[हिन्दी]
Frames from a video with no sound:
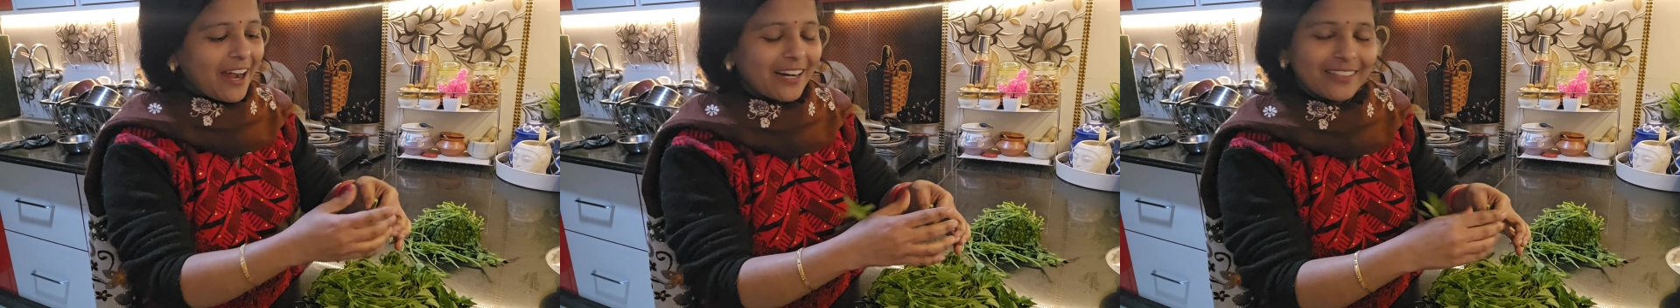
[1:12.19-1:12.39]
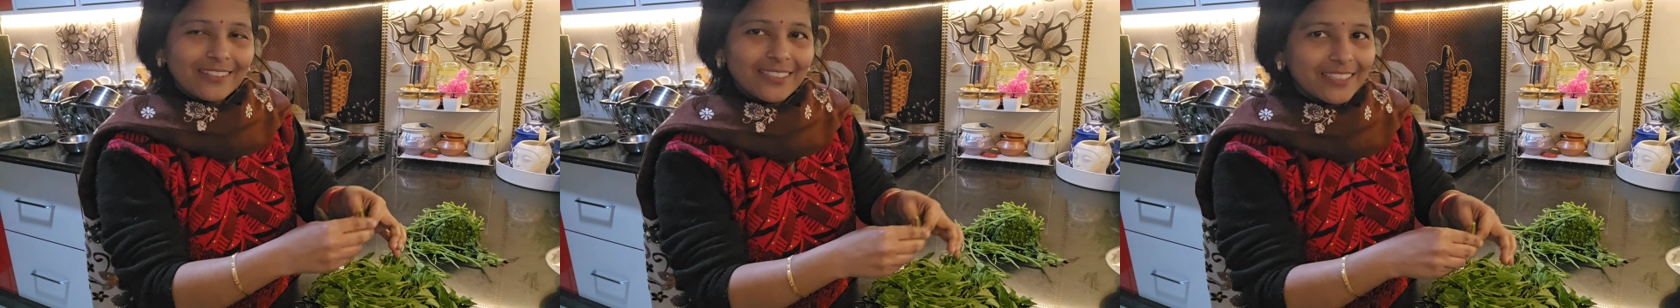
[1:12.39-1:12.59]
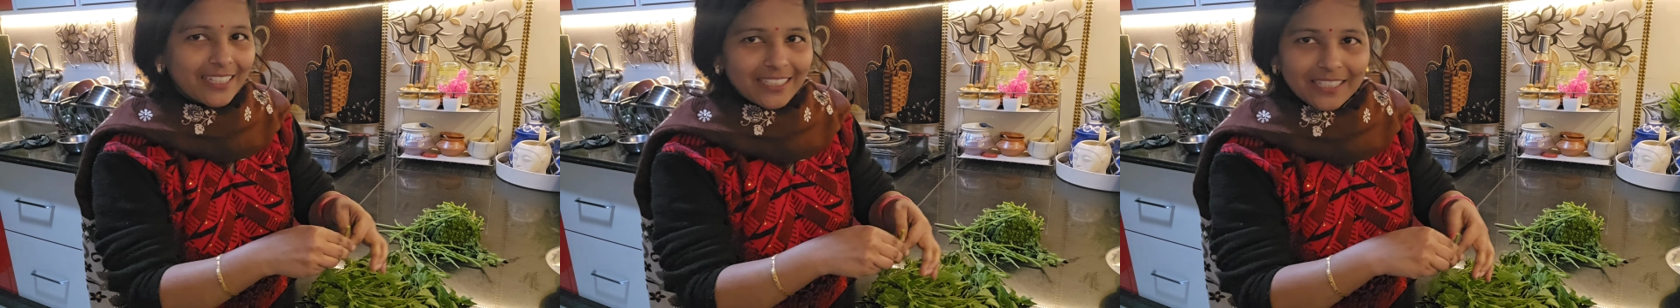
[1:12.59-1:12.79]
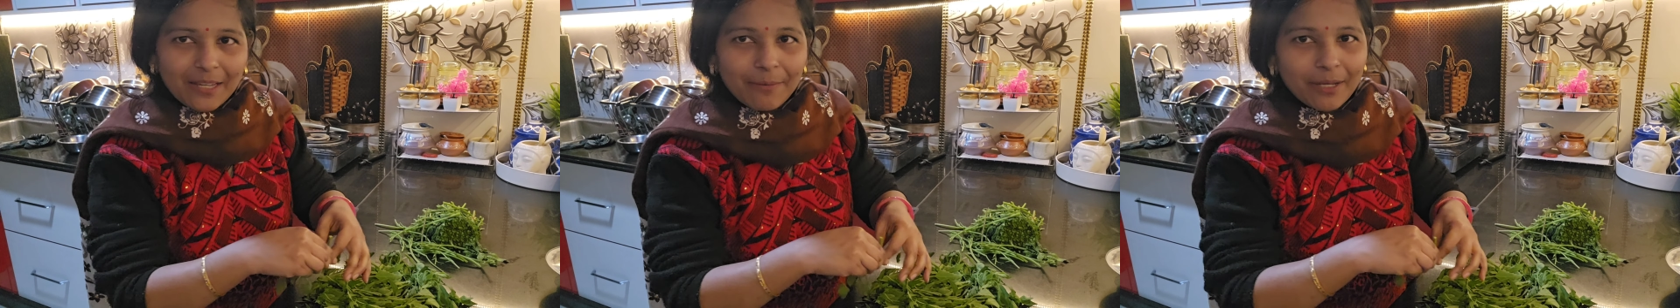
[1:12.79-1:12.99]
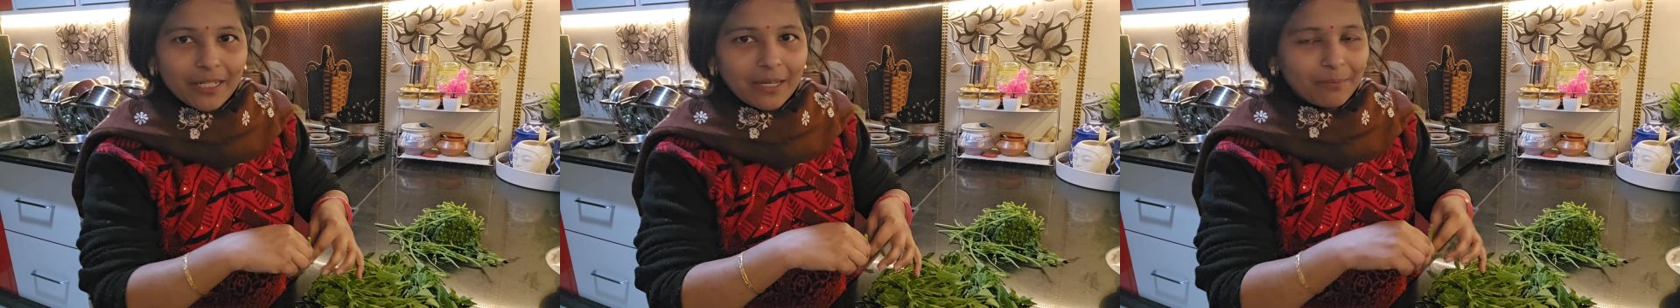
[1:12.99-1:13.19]
आरती करी है
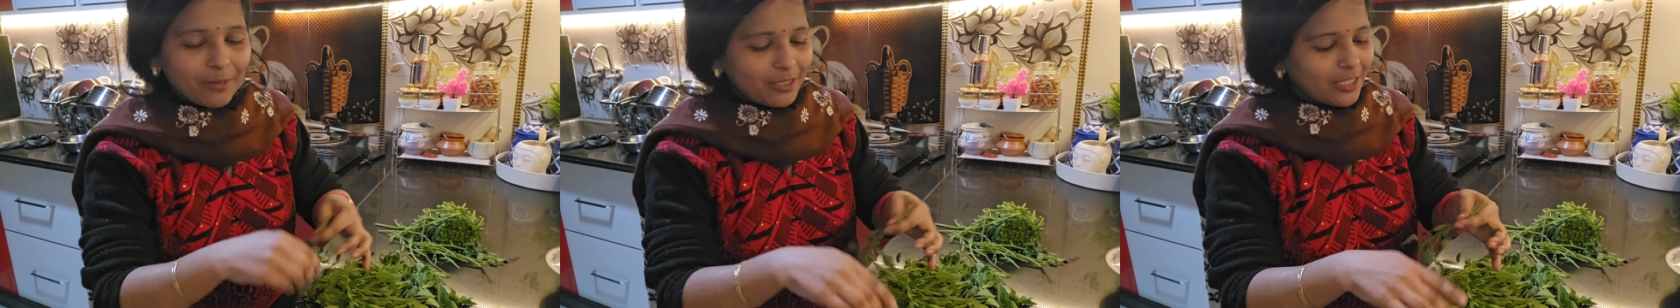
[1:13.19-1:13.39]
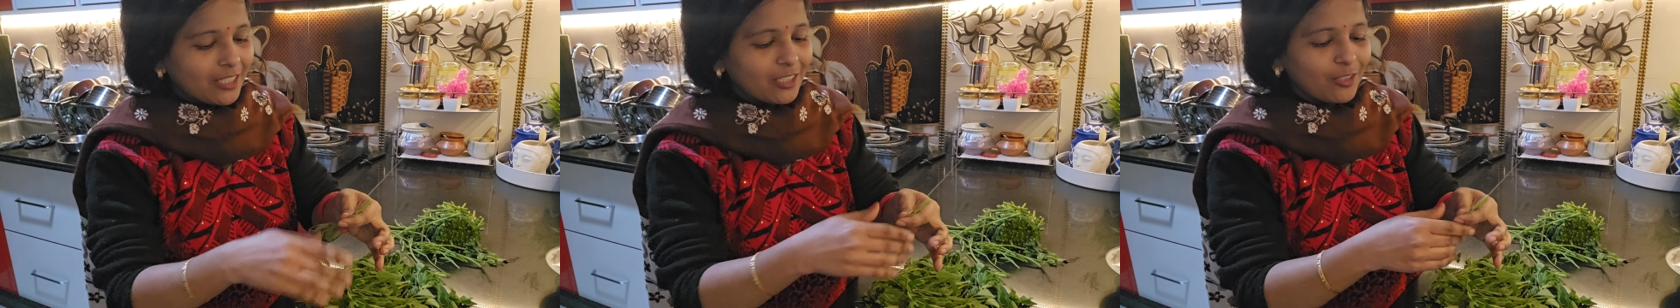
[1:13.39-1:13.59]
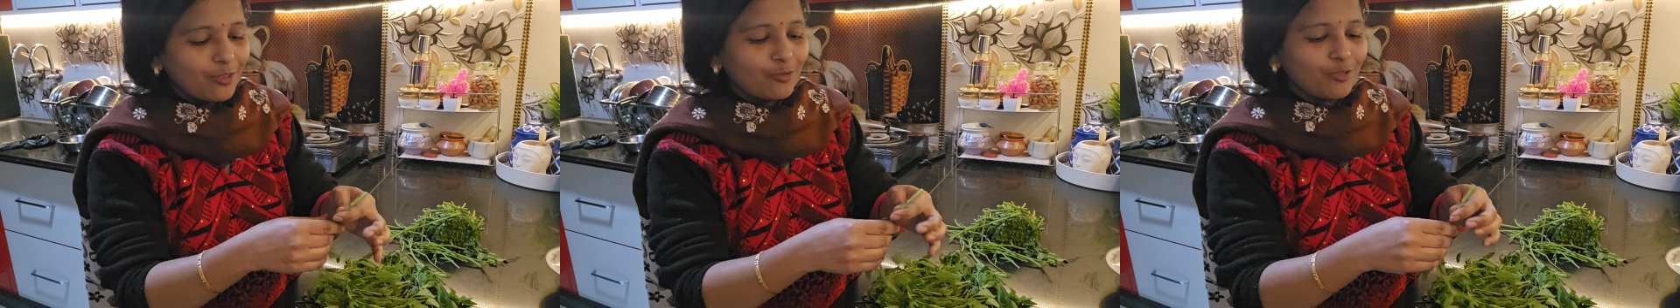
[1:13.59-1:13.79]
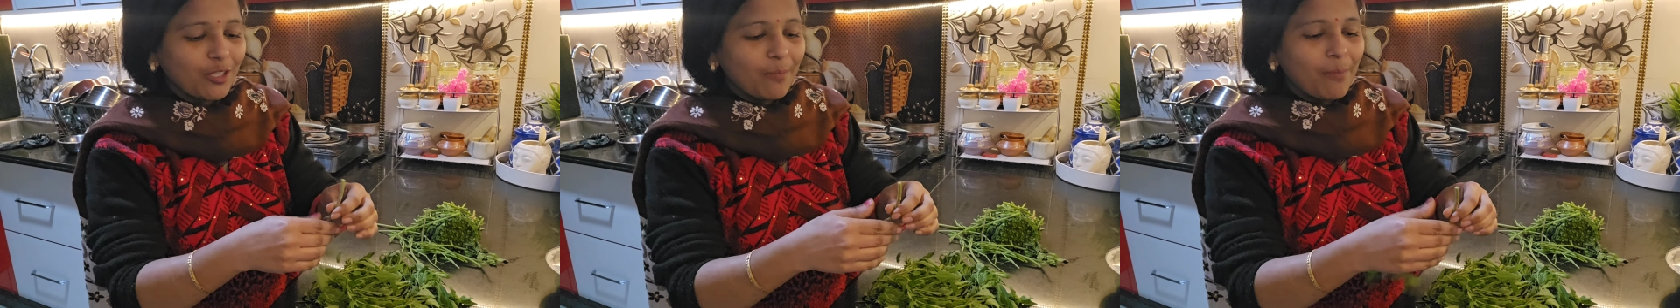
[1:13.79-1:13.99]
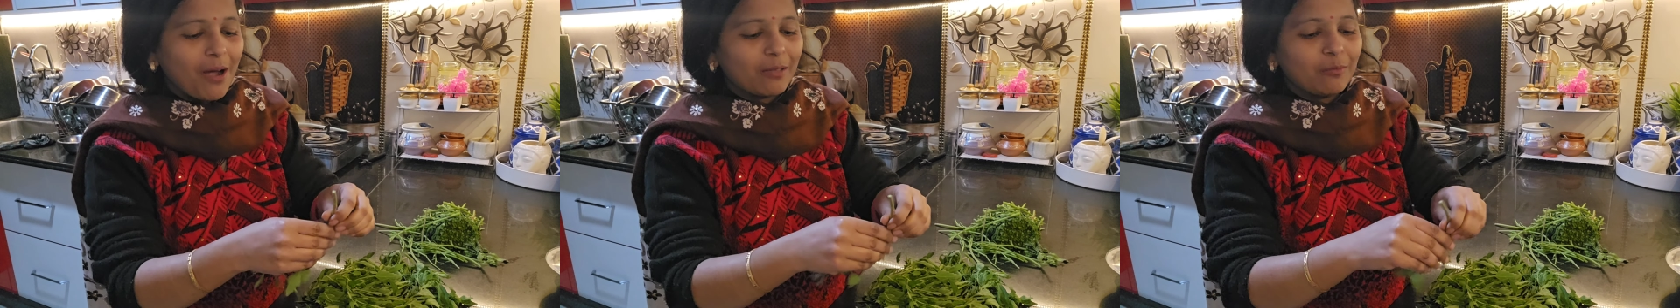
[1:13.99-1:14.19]
मैंने अभी जस्ट और उसके
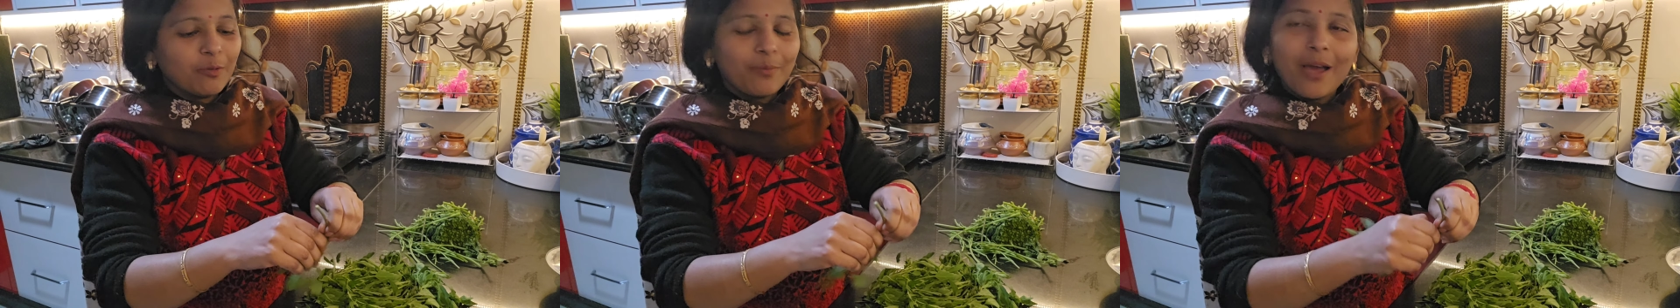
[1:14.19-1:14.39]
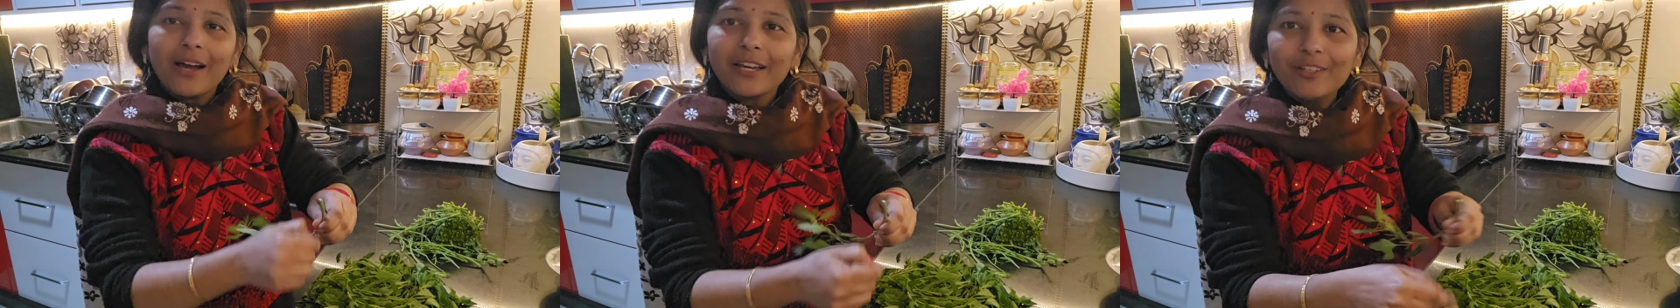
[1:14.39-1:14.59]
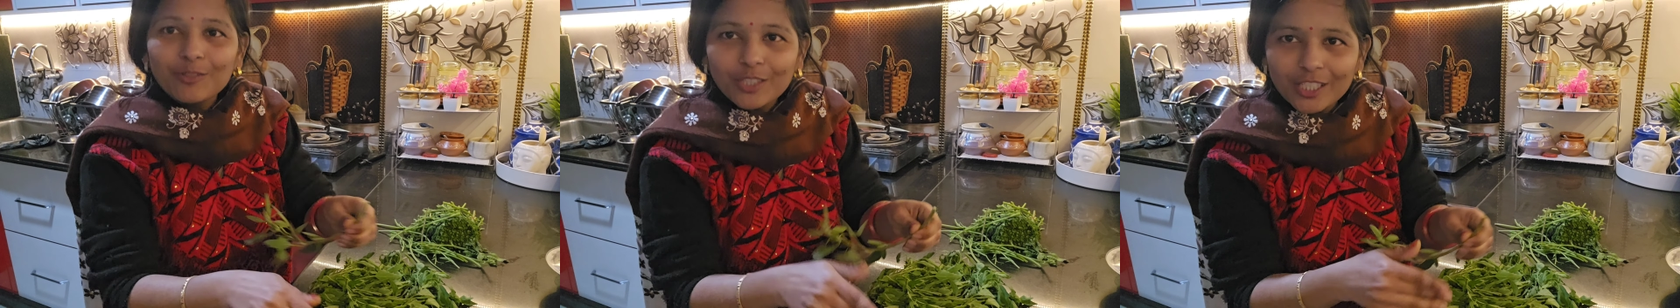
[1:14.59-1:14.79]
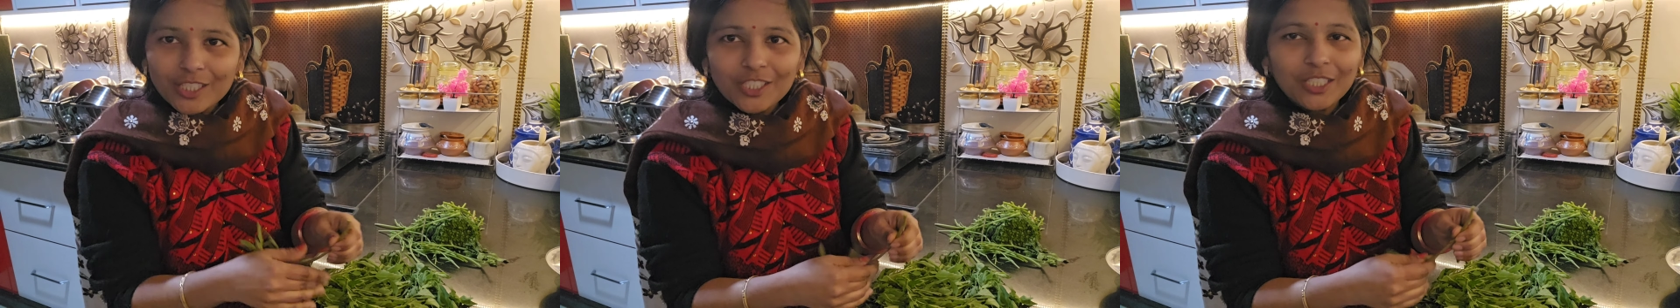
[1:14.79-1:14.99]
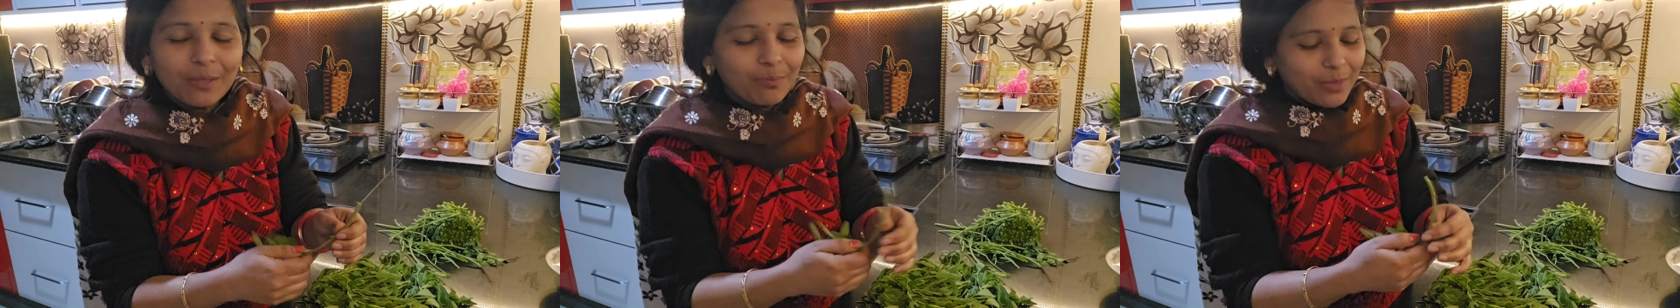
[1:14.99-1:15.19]
बाद में मैं आ गई हूँ
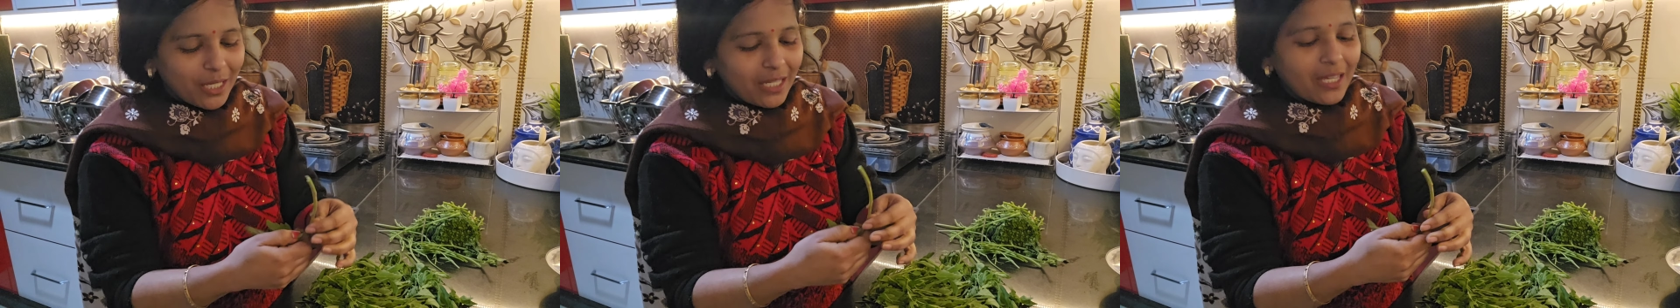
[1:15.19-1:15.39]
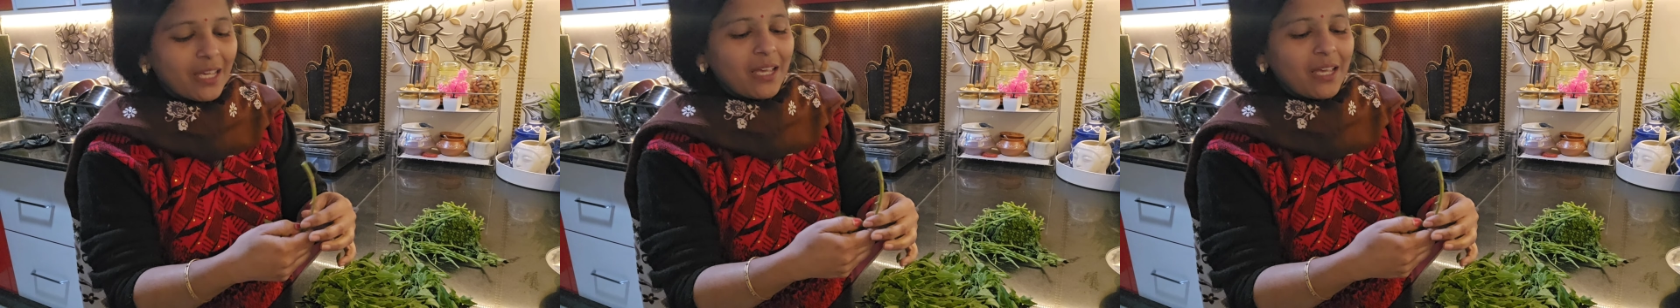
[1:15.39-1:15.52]
किचन में